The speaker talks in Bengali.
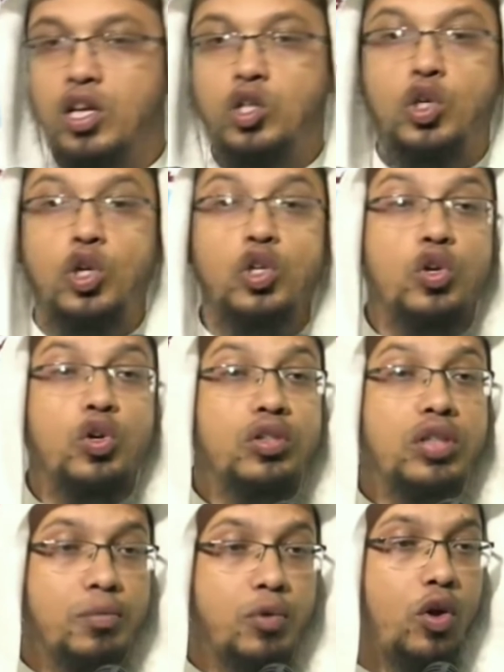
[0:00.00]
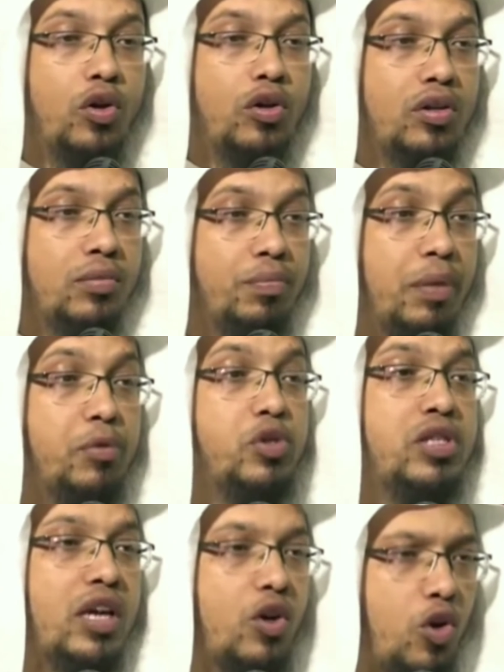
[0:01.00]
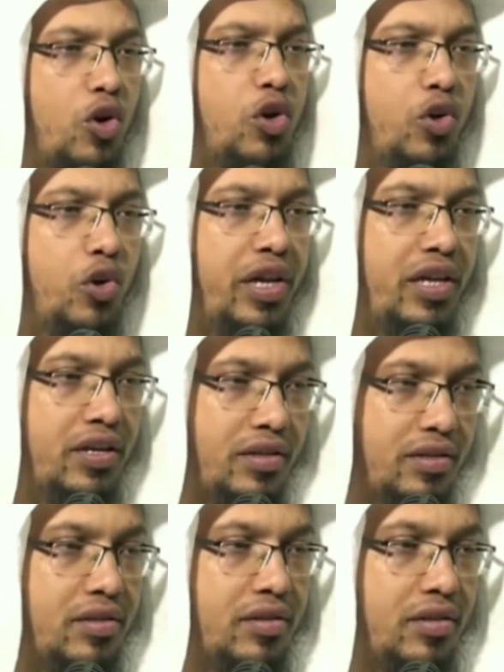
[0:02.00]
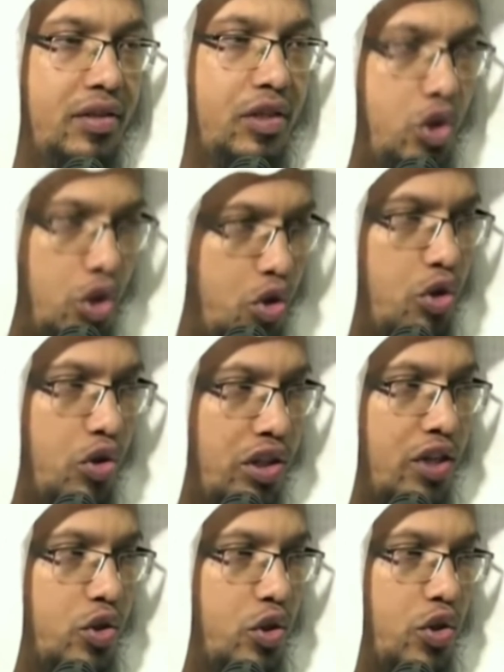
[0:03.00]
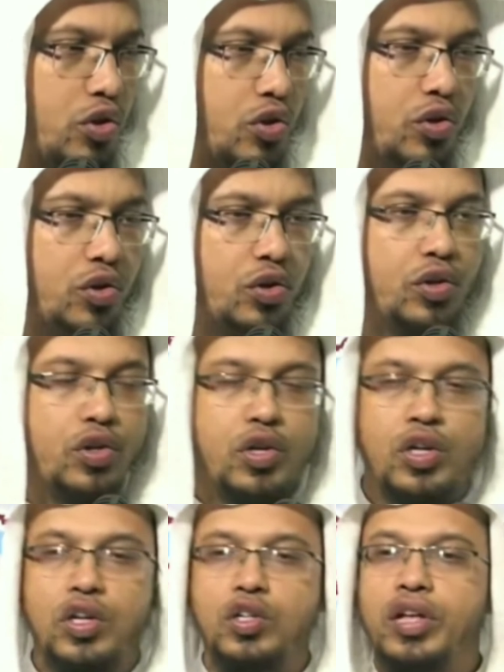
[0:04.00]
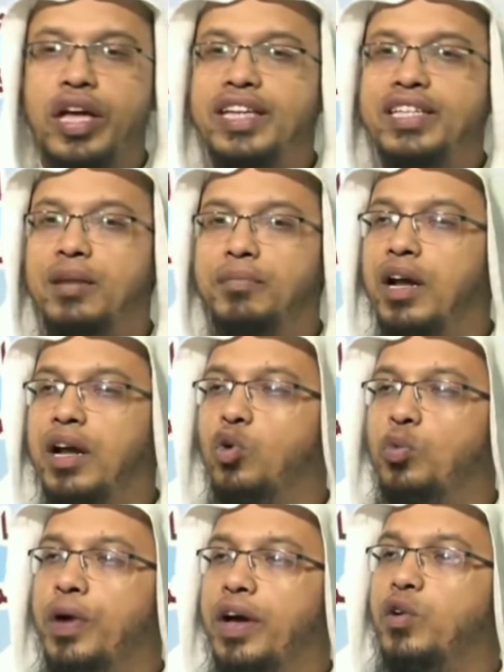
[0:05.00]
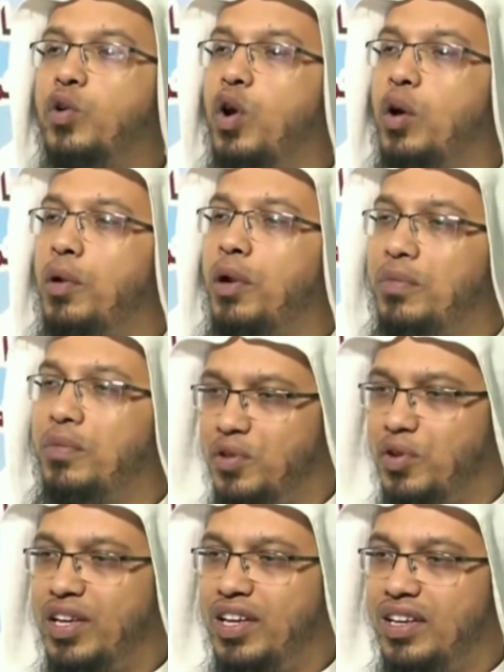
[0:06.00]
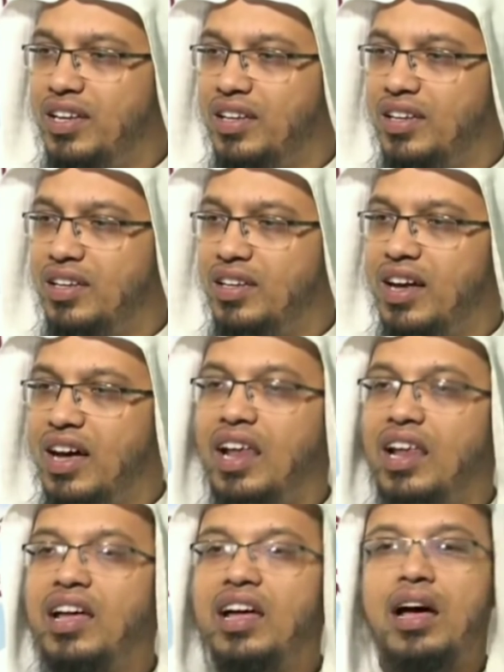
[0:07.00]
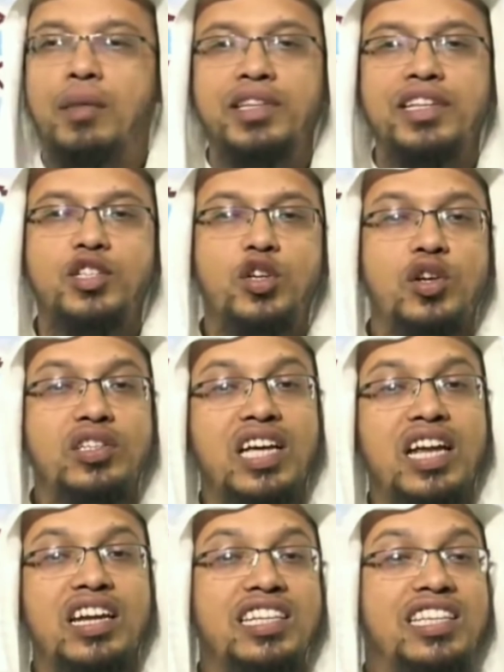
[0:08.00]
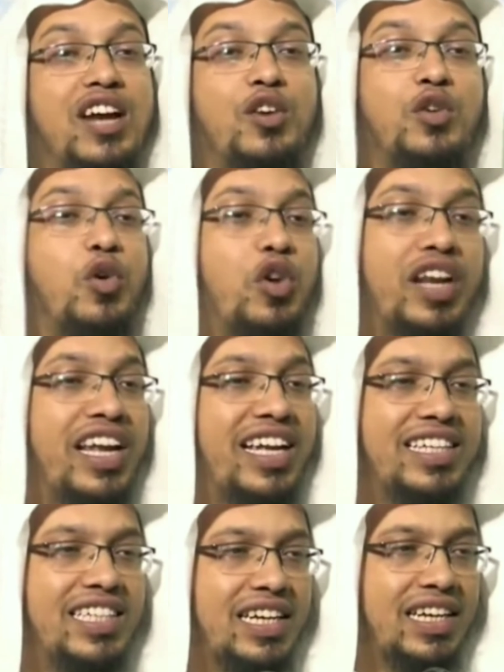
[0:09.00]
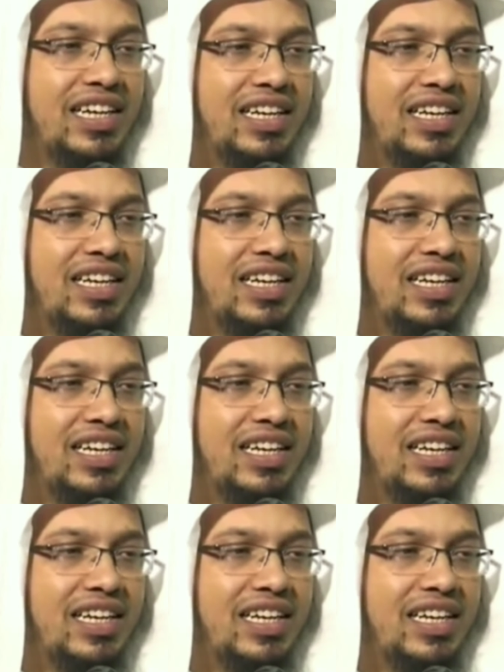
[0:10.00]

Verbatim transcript: সতর্কতামূলক ব্যবস্থা গ্রহণ করি সতর্কতার জন্য তো এই যে আমরা উপায়গুলো অবলম্বন করি আল্লাহ আমাদের জন্য যা নির্ধারণ করে রেখেছেন